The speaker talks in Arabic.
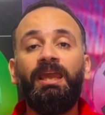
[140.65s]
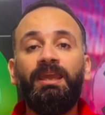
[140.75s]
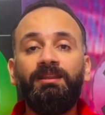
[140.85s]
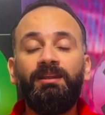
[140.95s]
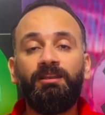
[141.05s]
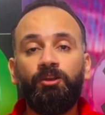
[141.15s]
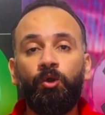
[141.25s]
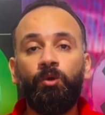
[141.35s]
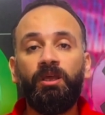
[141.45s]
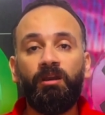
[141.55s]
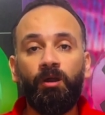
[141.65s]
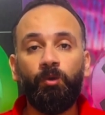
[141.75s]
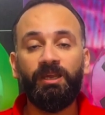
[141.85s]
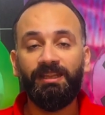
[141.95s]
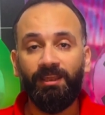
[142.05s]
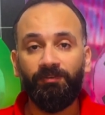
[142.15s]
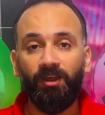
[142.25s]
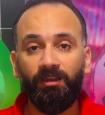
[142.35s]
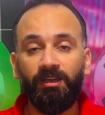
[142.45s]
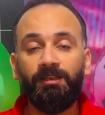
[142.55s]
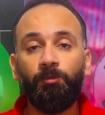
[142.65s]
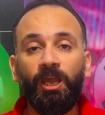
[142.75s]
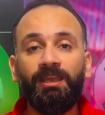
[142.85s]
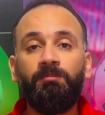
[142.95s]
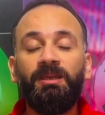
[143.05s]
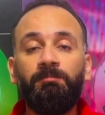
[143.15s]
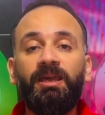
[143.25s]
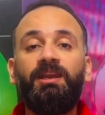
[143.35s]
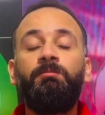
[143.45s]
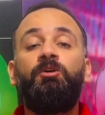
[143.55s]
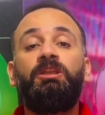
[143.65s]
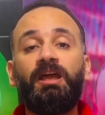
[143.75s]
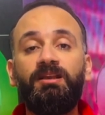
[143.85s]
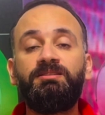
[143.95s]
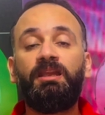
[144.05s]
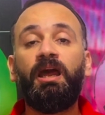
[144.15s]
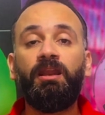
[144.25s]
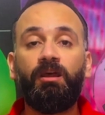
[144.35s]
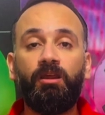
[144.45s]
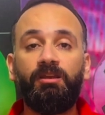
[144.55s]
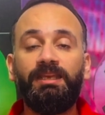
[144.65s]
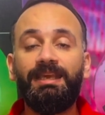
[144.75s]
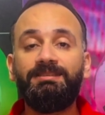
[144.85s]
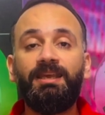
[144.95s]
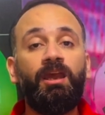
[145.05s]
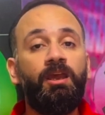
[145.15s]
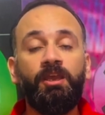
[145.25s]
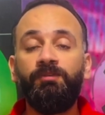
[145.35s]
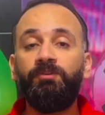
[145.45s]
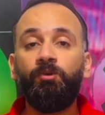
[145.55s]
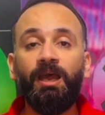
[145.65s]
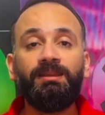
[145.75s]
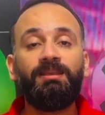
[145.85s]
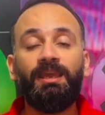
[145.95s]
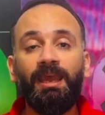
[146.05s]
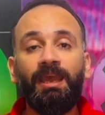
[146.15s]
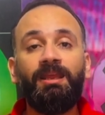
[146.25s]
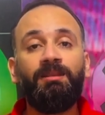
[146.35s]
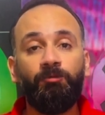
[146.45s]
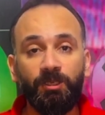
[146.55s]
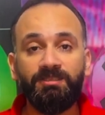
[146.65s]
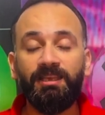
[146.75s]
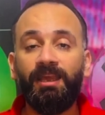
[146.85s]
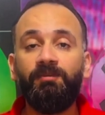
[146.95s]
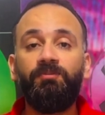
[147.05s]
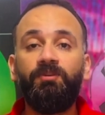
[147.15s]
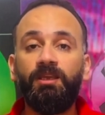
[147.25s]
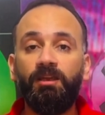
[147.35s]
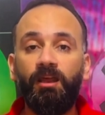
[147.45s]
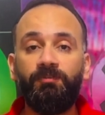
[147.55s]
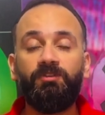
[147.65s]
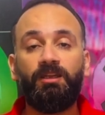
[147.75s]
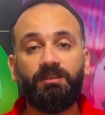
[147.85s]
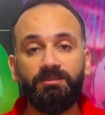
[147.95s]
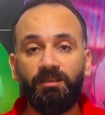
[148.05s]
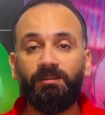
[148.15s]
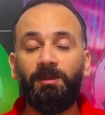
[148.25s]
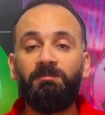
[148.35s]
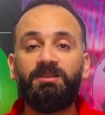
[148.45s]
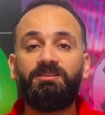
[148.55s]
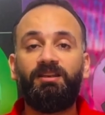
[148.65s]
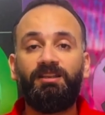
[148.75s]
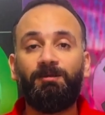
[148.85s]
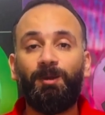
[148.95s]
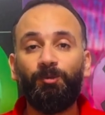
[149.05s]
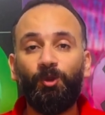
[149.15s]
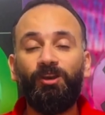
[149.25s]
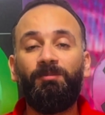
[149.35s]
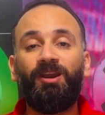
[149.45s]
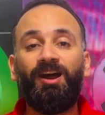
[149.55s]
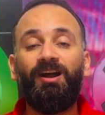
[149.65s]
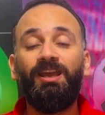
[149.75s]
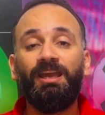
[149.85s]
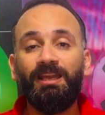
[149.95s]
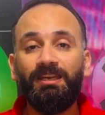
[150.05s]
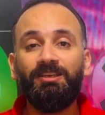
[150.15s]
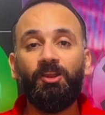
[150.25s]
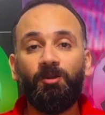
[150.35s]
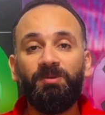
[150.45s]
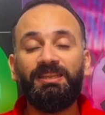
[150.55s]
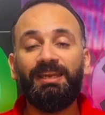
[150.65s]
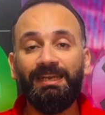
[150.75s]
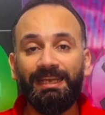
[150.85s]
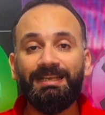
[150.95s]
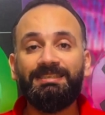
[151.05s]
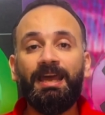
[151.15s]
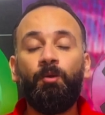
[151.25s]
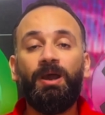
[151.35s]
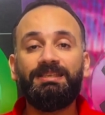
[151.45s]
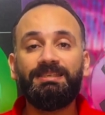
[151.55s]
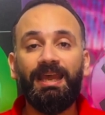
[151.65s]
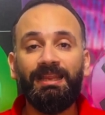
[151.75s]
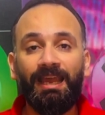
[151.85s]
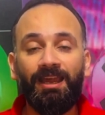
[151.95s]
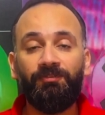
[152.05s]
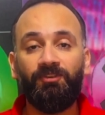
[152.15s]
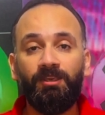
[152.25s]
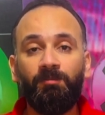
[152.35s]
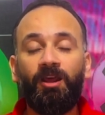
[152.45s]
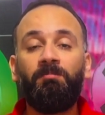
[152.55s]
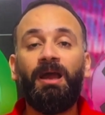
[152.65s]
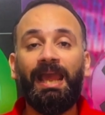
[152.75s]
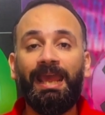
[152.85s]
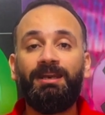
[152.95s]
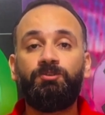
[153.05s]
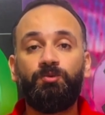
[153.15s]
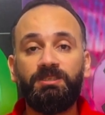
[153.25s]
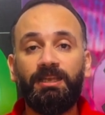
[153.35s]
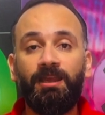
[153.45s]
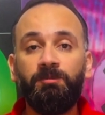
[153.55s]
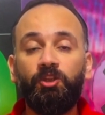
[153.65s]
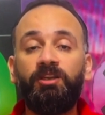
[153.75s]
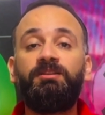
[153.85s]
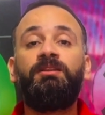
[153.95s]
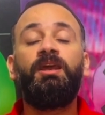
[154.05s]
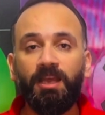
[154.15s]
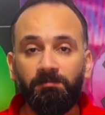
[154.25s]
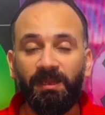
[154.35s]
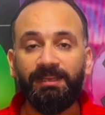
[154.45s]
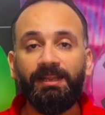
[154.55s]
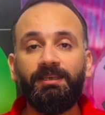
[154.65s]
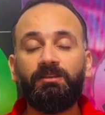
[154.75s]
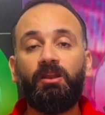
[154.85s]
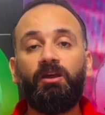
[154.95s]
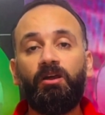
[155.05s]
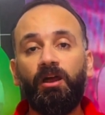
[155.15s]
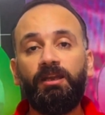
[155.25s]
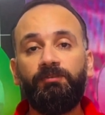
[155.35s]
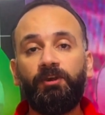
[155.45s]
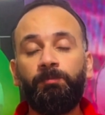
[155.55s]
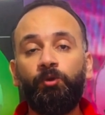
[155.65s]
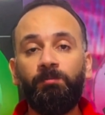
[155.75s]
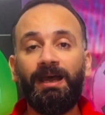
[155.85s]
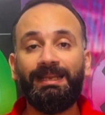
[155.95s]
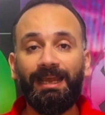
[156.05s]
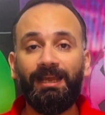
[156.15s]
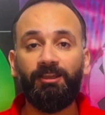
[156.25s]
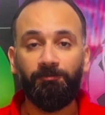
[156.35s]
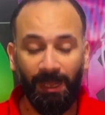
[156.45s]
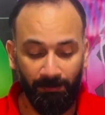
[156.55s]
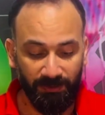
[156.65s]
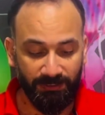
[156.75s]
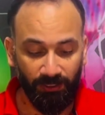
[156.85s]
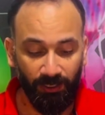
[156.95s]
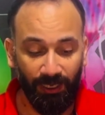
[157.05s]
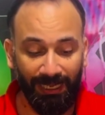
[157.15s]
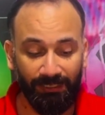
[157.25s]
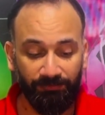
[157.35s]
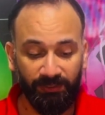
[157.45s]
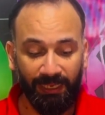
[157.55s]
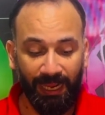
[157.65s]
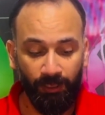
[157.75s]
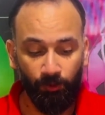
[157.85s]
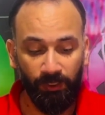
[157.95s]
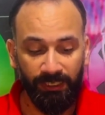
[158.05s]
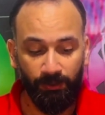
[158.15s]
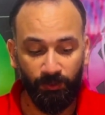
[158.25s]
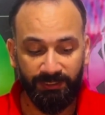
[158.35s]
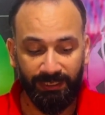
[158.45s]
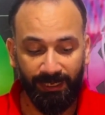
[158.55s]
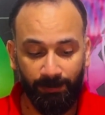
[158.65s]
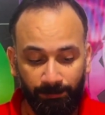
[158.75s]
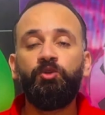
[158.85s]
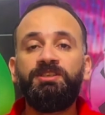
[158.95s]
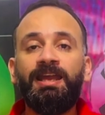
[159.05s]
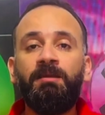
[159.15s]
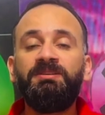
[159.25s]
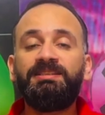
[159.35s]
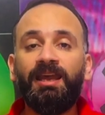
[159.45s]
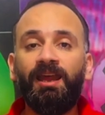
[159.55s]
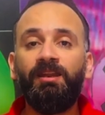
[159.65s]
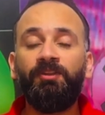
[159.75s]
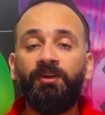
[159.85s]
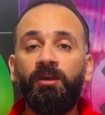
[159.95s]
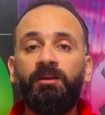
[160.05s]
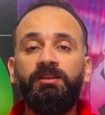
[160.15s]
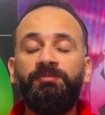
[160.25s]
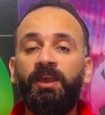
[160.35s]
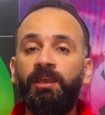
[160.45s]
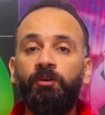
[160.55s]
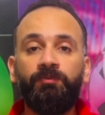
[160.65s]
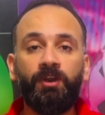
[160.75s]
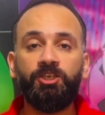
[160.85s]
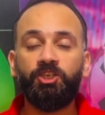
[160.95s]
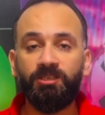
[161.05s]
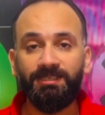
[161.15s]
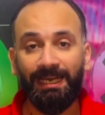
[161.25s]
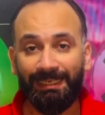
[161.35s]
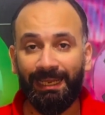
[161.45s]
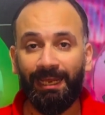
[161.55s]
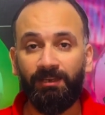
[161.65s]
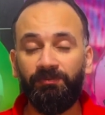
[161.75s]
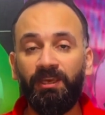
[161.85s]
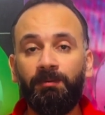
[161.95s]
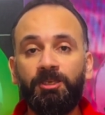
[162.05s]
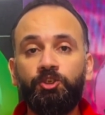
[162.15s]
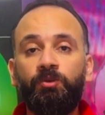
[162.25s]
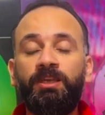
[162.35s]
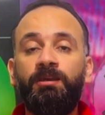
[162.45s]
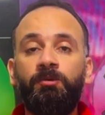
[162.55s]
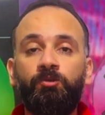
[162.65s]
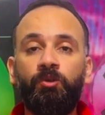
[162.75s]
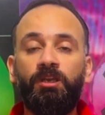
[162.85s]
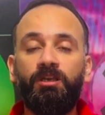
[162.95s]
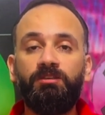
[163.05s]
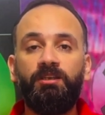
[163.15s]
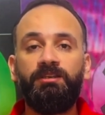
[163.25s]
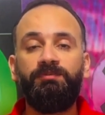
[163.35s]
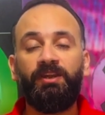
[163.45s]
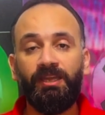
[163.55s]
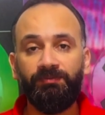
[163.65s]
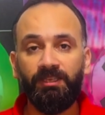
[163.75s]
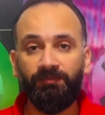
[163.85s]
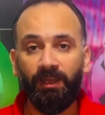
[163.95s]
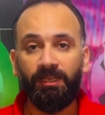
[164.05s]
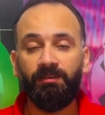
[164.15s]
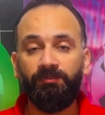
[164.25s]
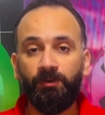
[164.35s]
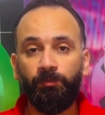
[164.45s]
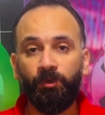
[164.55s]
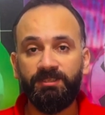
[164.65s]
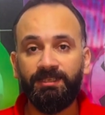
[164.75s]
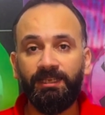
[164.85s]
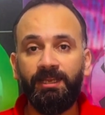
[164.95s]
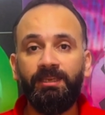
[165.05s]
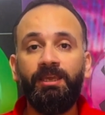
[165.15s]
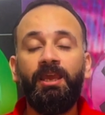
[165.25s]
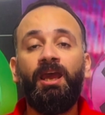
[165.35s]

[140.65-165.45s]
قدر ان هو يراوغ نايف اكرد المهاجم المغربي ويتحصل على ركله جزاء في وقت كان ويست هام في الافضل تصدى محمد صلاح طبعا بكل براعه لضربه الجزاء واسكنها في مرمى حارس ويست هام يونايتد صدمه تانية تلقاها ليفربول بعد هدف محمد صلاح هدف التعادل لويست هام مستهام استغل ثغره دفاعيه وفي رايي الشخصي اللي هنتكلم فيه كمان شويه موضوع الاخطاء الدفاعيه في دفاعات ليفربول السنه دي